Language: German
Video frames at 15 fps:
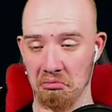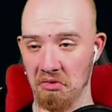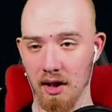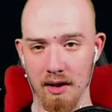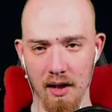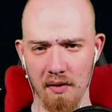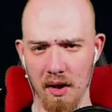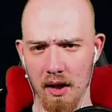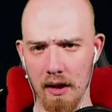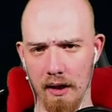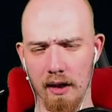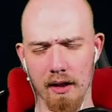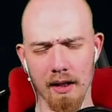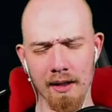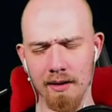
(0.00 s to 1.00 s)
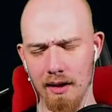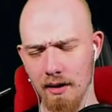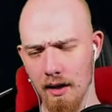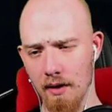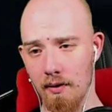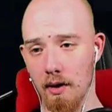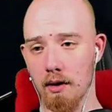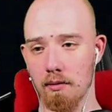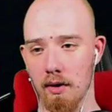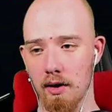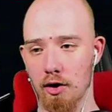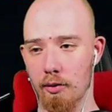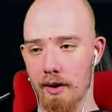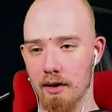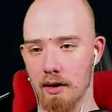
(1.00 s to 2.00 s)
Ganz einfach Regel, ganz, ganz einfach. Meine
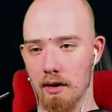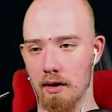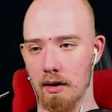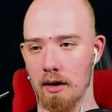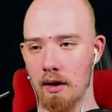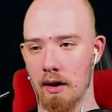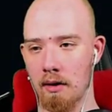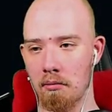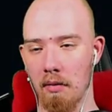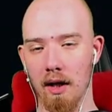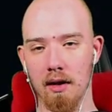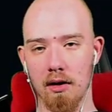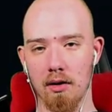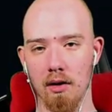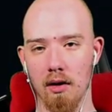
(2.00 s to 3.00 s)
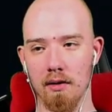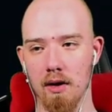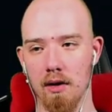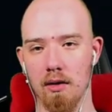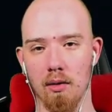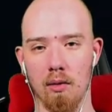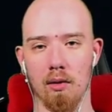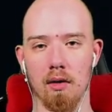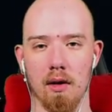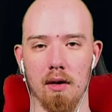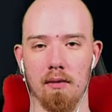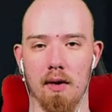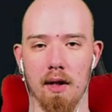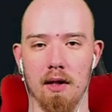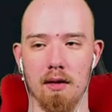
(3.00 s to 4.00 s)
Schwester macht die Tür auf, sagt, oh,
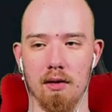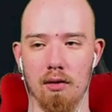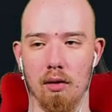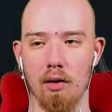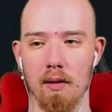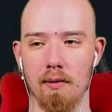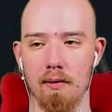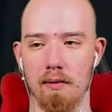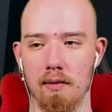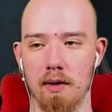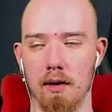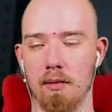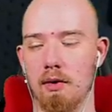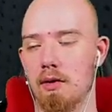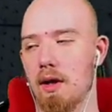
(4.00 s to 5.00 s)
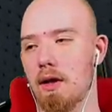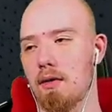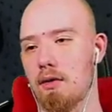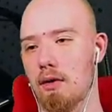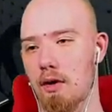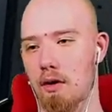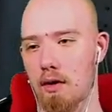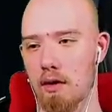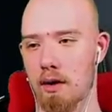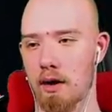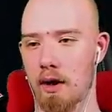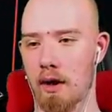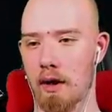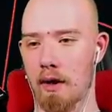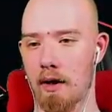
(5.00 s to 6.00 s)
vergessen zu klopfen. Ich mir, ja, Trottel.
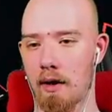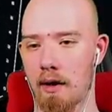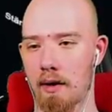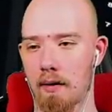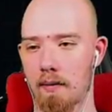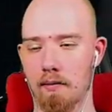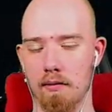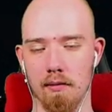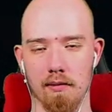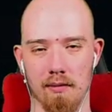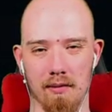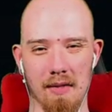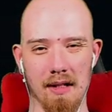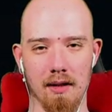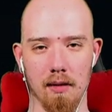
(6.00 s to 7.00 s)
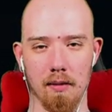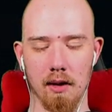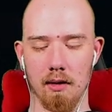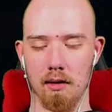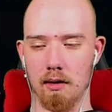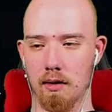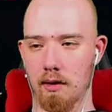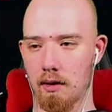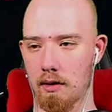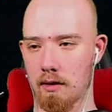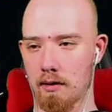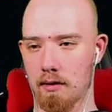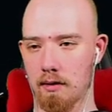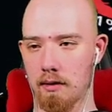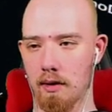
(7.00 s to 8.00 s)
Nett gemeint.
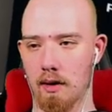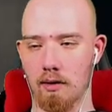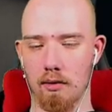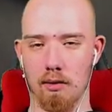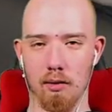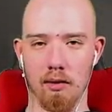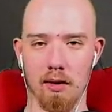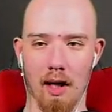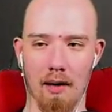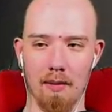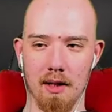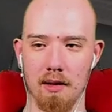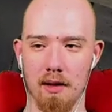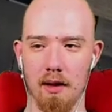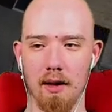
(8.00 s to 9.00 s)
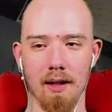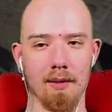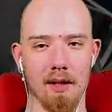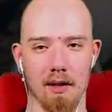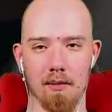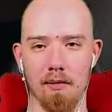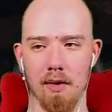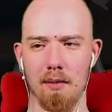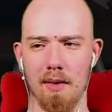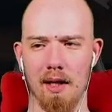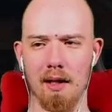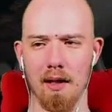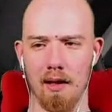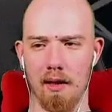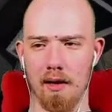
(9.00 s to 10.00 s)
Also gut, damals nicht, aber im
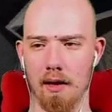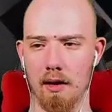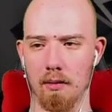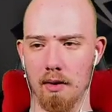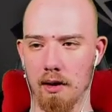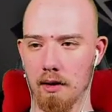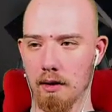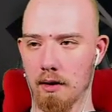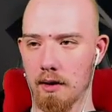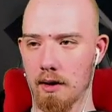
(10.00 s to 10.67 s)
Nachhinein nett gemeint.